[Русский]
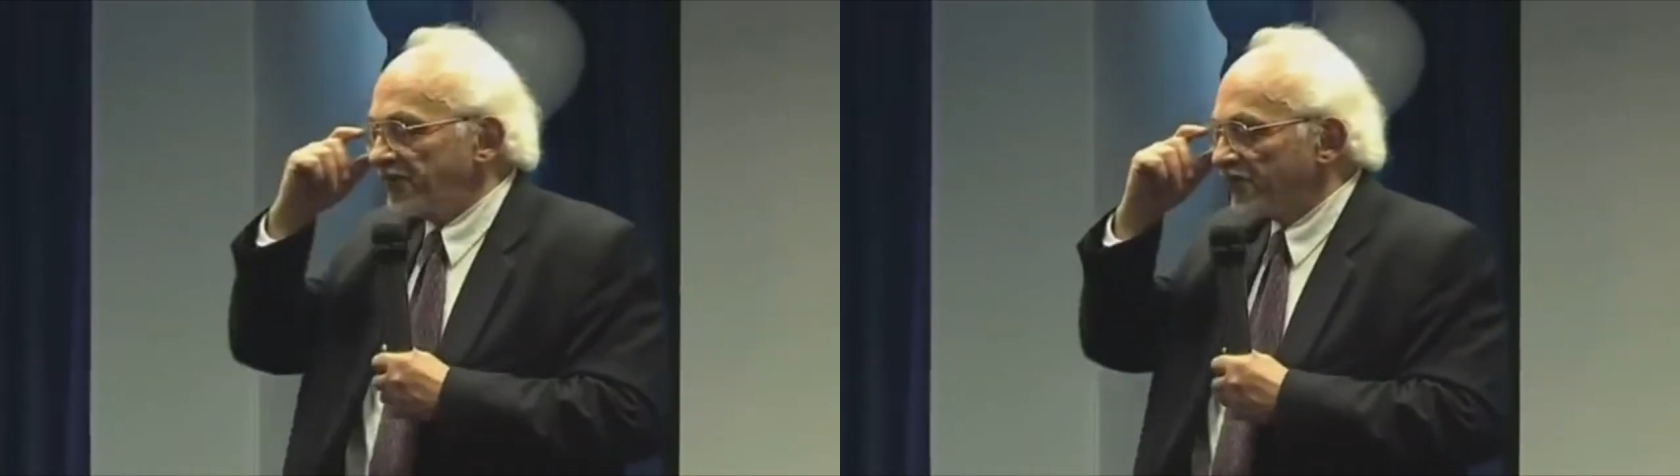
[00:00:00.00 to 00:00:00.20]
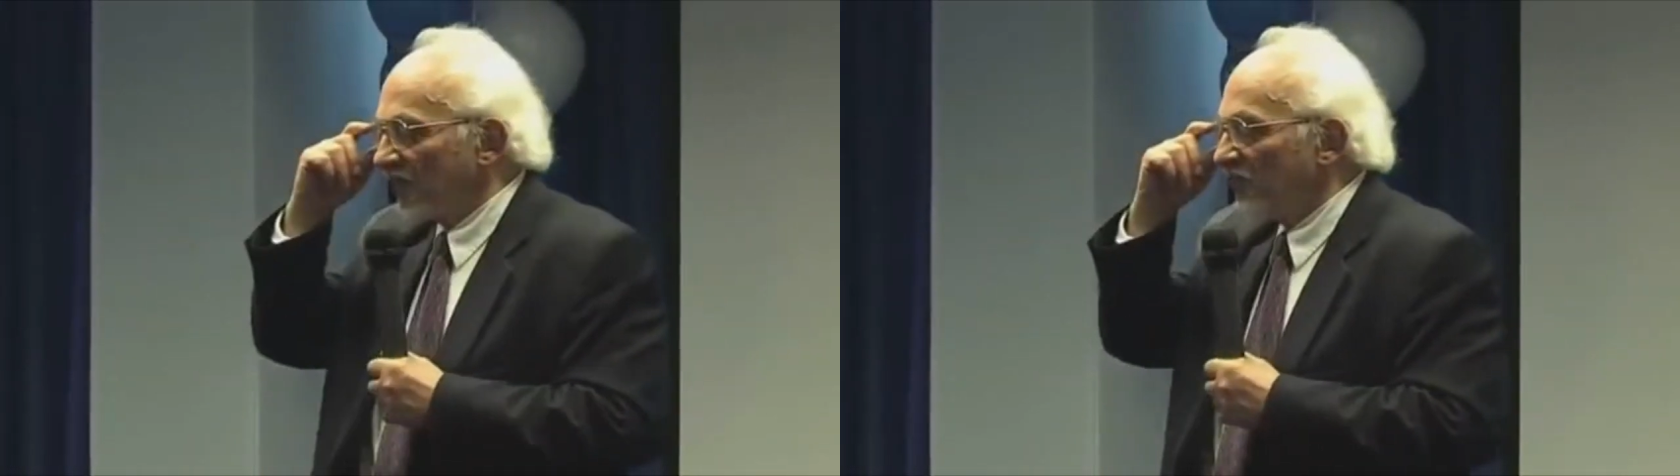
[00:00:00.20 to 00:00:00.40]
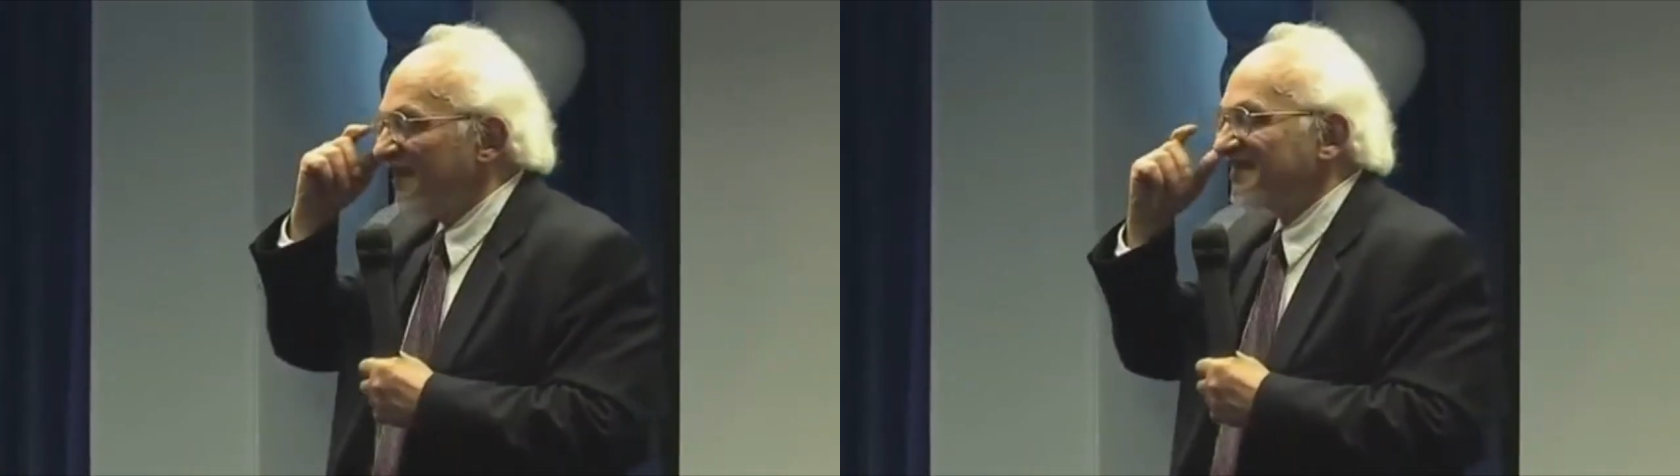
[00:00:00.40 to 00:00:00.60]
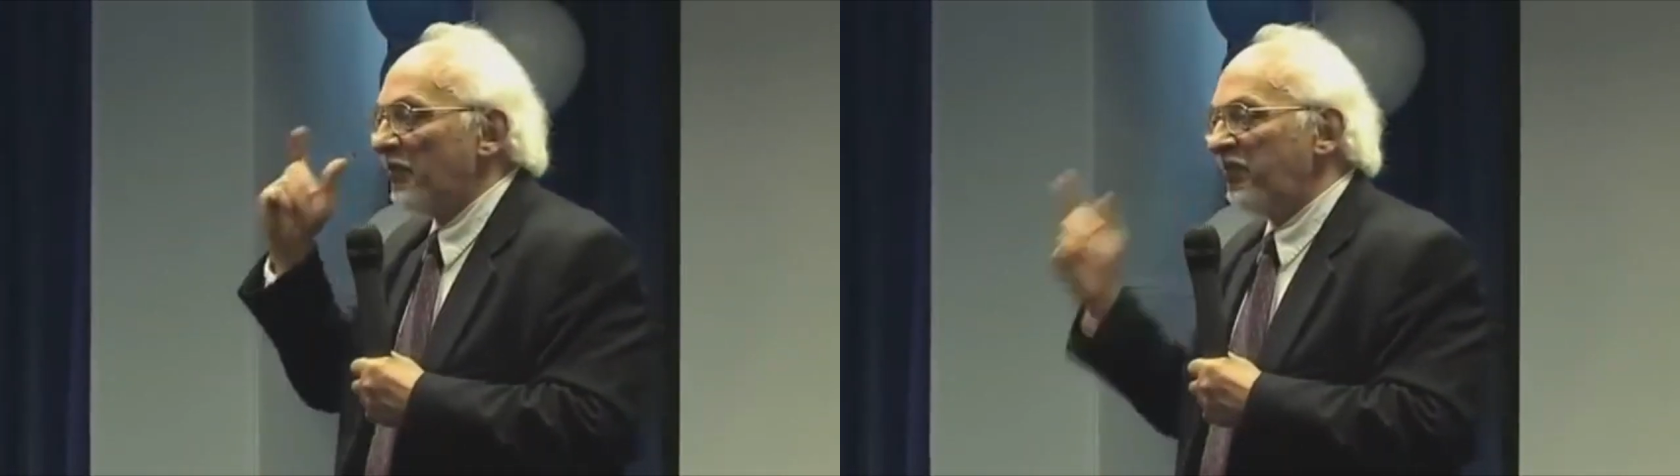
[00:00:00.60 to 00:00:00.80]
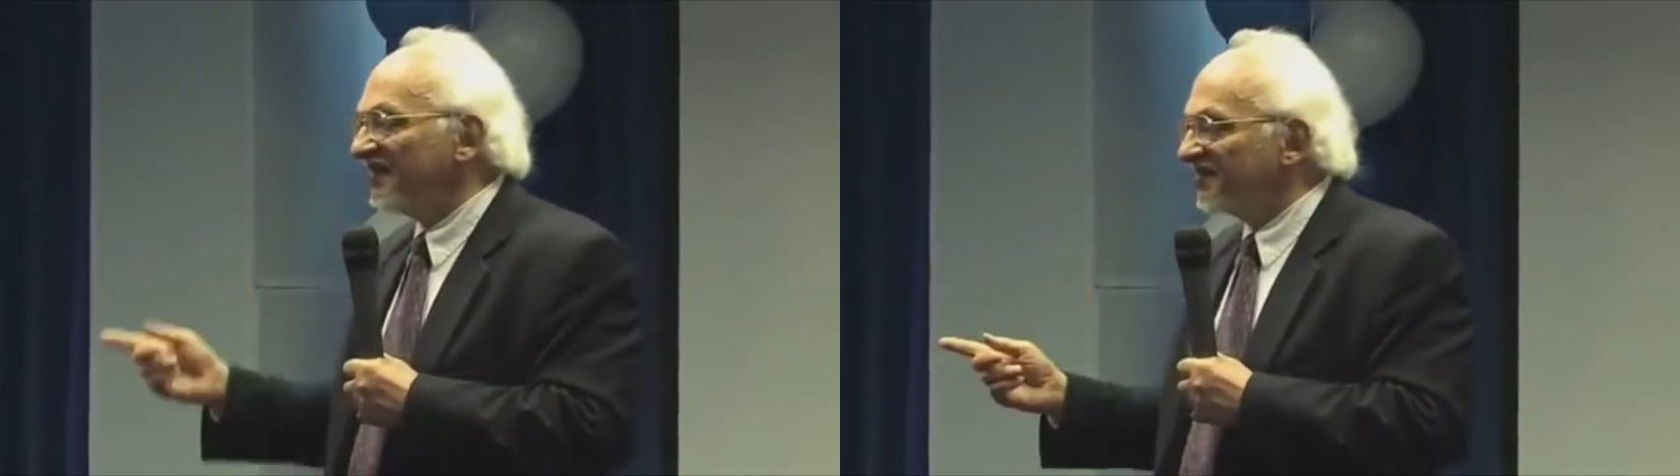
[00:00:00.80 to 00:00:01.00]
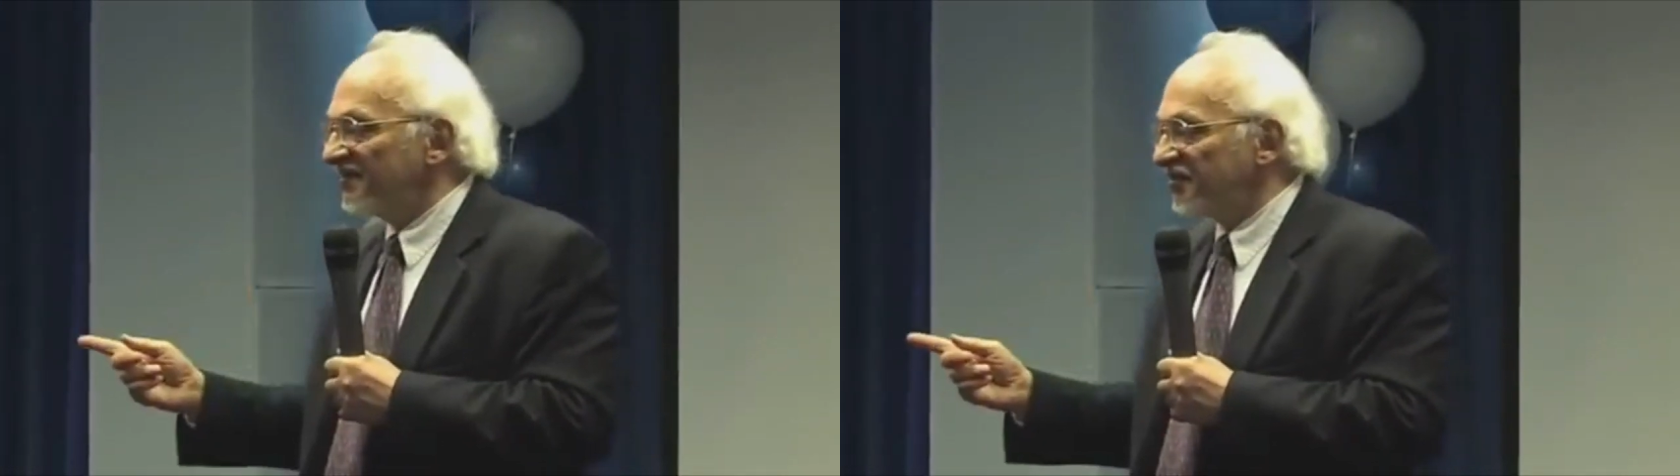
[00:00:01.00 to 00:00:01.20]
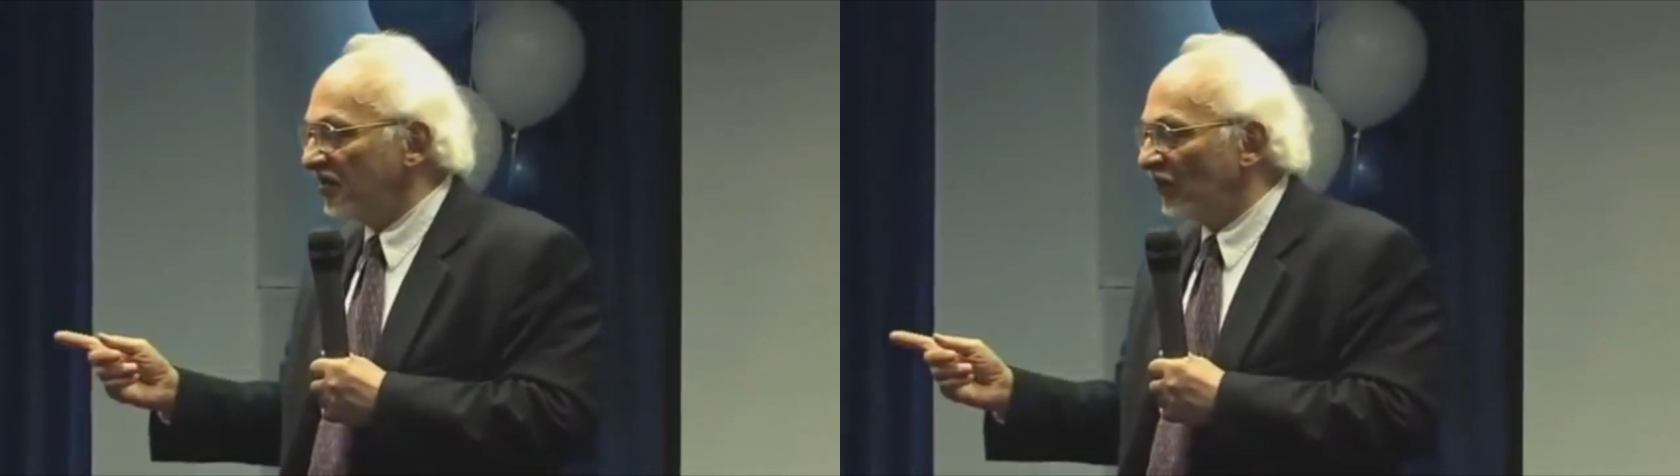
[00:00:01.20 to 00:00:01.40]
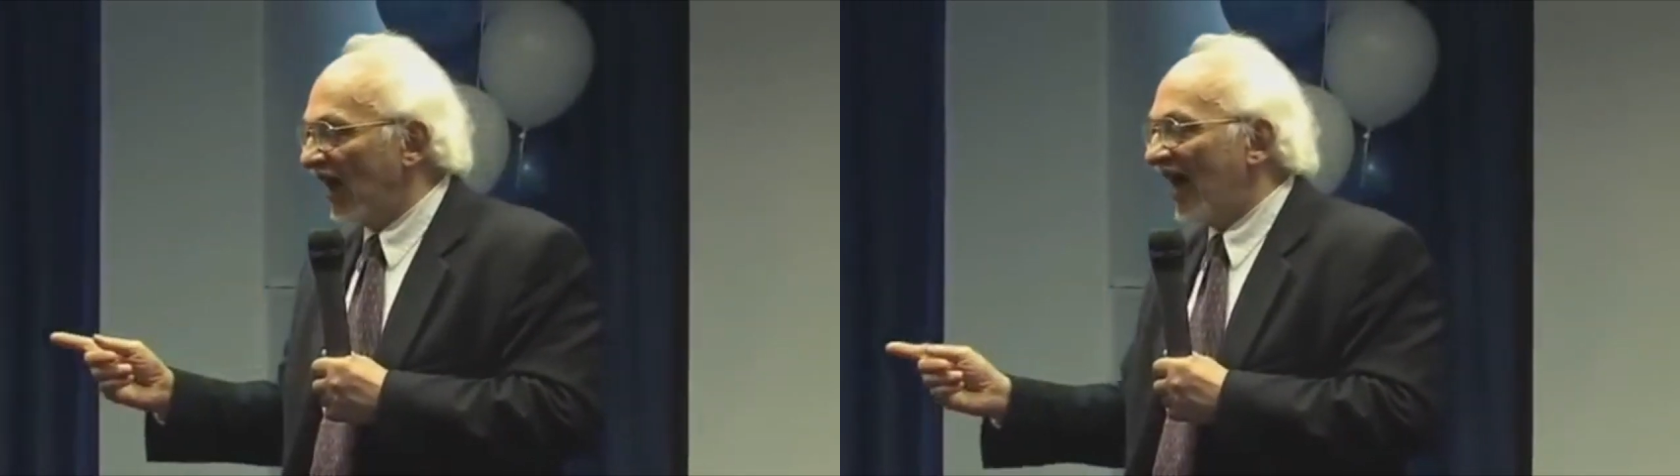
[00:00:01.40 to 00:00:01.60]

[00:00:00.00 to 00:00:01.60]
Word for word: безопасность его